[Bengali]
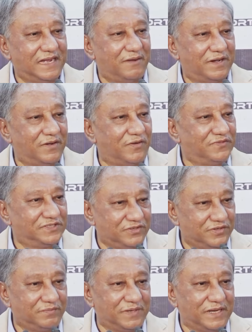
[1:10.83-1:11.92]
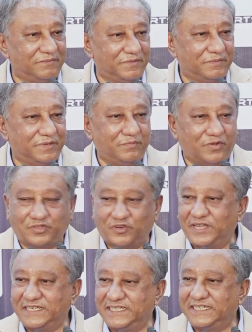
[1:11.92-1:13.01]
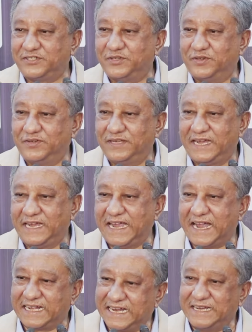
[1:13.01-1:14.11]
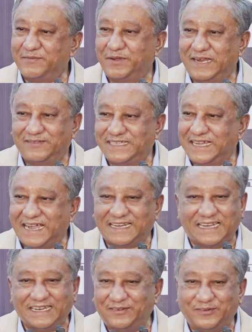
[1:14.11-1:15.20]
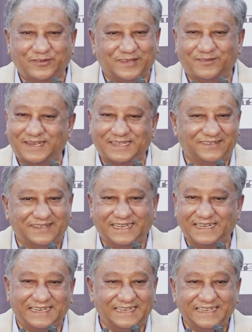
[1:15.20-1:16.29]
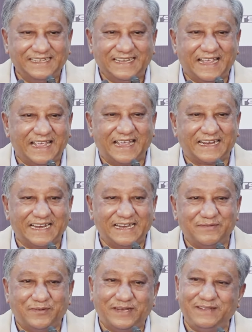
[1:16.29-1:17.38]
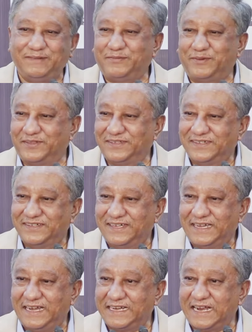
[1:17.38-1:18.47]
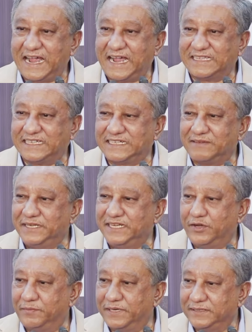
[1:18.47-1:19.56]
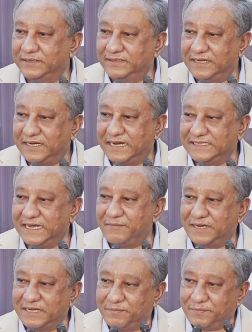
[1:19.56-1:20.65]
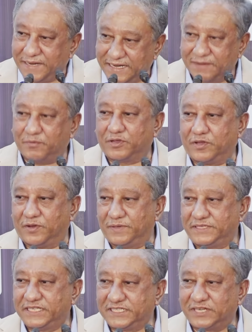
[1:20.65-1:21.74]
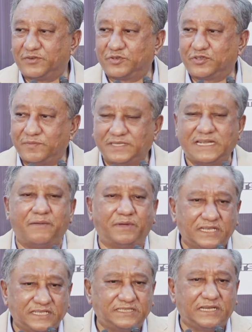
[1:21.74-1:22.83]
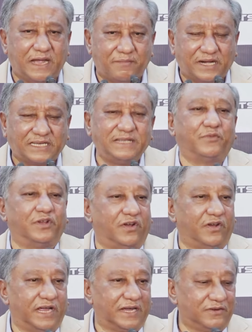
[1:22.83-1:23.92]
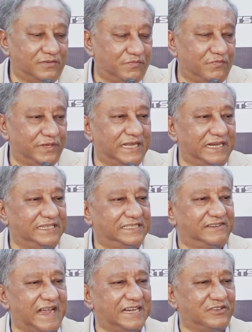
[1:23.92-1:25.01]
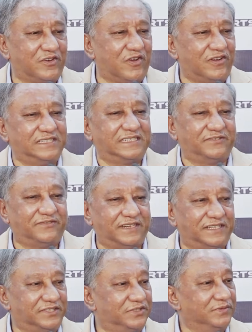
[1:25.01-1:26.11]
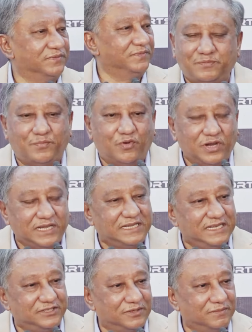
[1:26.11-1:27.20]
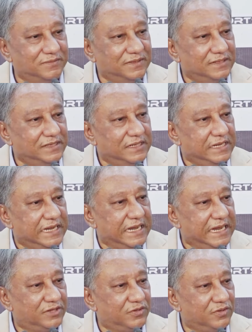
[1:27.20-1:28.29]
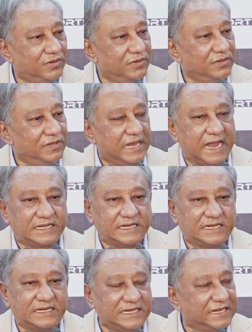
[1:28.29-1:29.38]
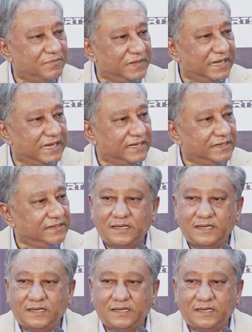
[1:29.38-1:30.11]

আমার অফিসেও মানে মন্ত্রণালয়ে গিয়েছিল এই এক লাইনে বলে না যে এক লাইনে কোনো কথা বলা যাবে না এখানে এক লাইনে বললেই বিপদ এটার এক হাজারটা মিনিং হবে কাজে আমাকে ভেঙে বলতে হবে চেষ্টা করতে হবে যে আমাদের আমার কি মনে হয় এখন ওয়েদার ইটস রাইট অর রং ইজ এ ডিফারেন্ট ইস্যু বলে কী এসব এ তো একটা ক্রিকেট প্লেয়ার